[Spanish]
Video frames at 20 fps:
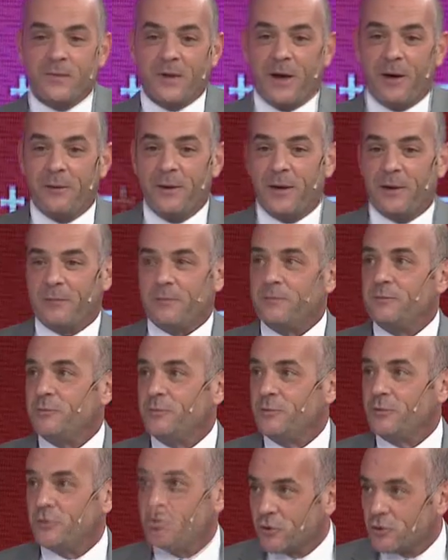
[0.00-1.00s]
a ver,
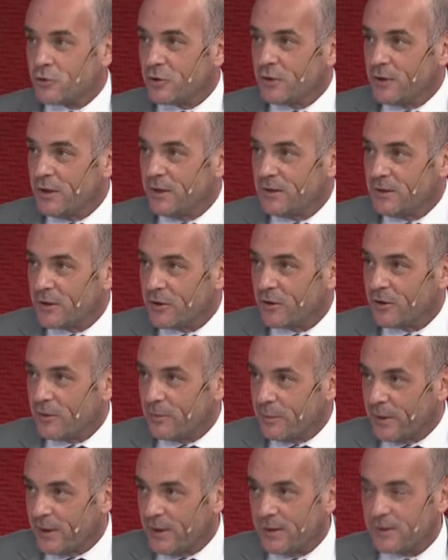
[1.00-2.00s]
yo soy del interior del
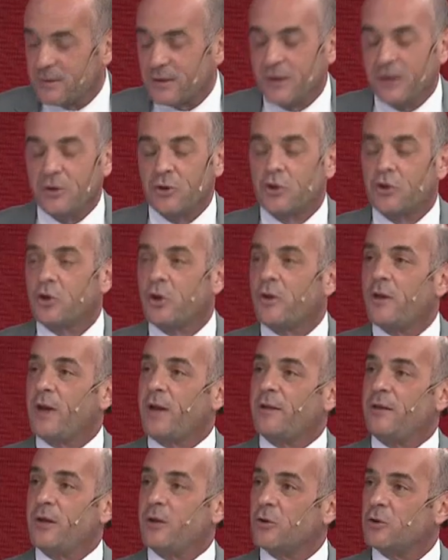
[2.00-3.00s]
país. En todas
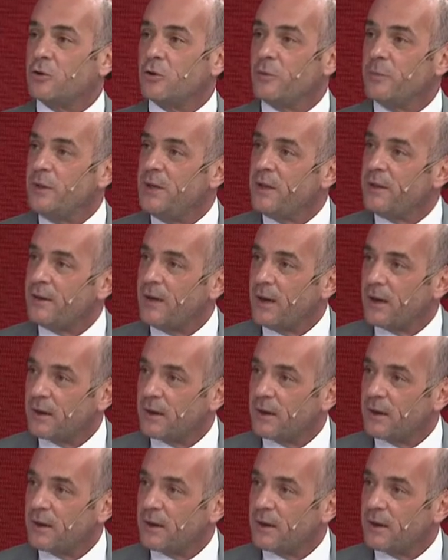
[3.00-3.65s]
las dicotomías de la